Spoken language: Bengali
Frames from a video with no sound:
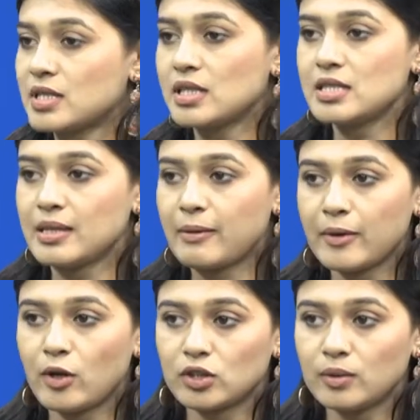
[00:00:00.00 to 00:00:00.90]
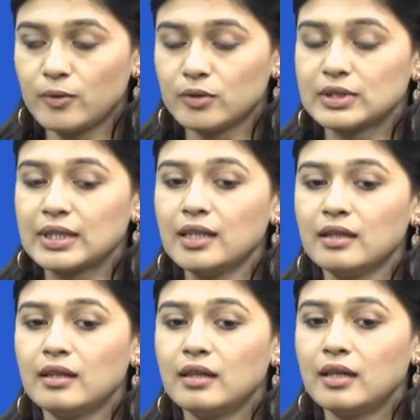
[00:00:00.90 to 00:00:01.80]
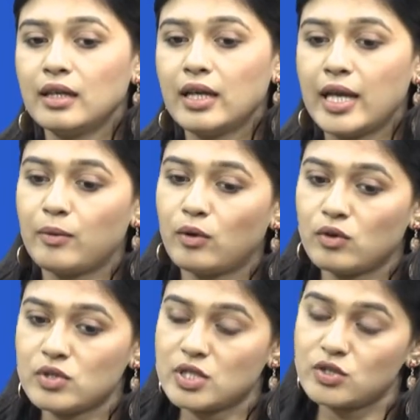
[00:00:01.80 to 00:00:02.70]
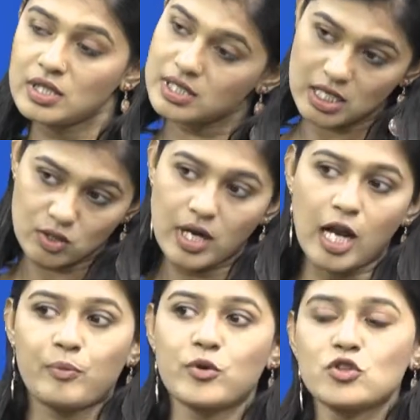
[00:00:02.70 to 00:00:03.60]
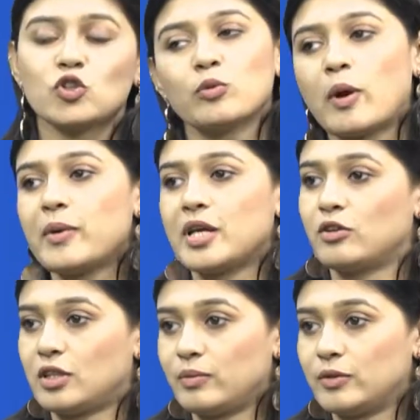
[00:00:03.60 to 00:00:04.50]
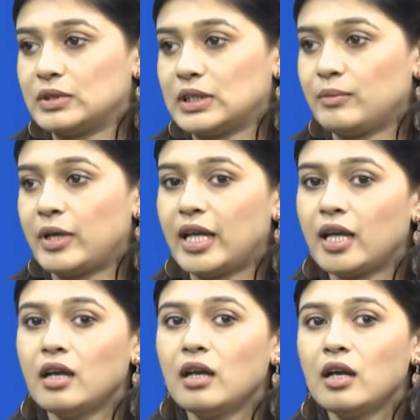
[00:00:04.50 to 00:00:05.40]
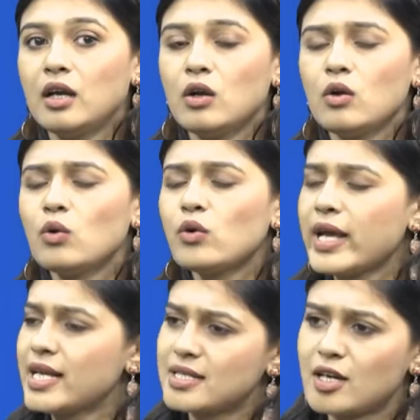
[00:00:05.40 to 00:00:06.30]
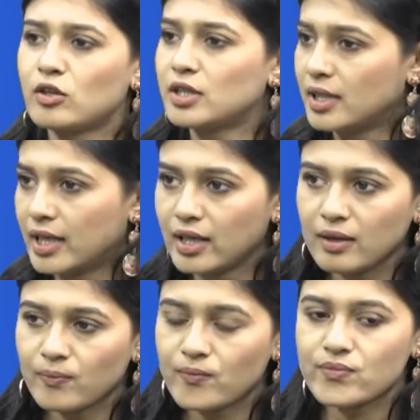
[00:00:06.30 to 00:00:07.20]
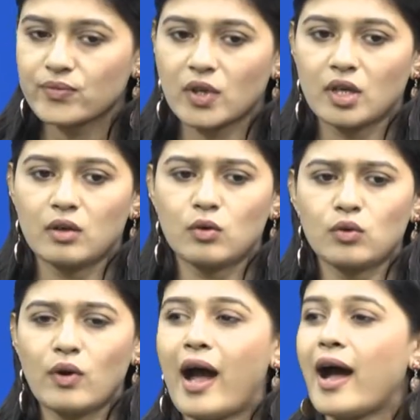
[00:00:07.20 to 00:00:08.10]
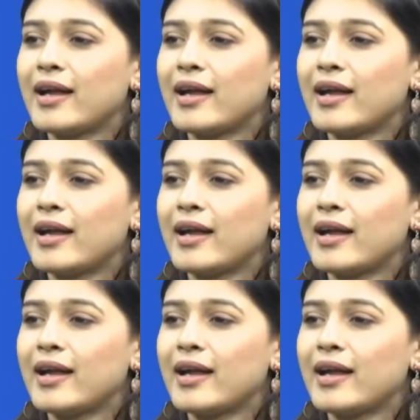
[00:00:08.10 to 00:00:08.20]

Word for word: সাথে যেভাবে কথা বলছে এবং শুটিং শেষ হওয়ার আগ পর্যন্ত ওভাবেই কথা বলছে মানে কোনো এক্সট্রা কথা নাই কোনো হাহা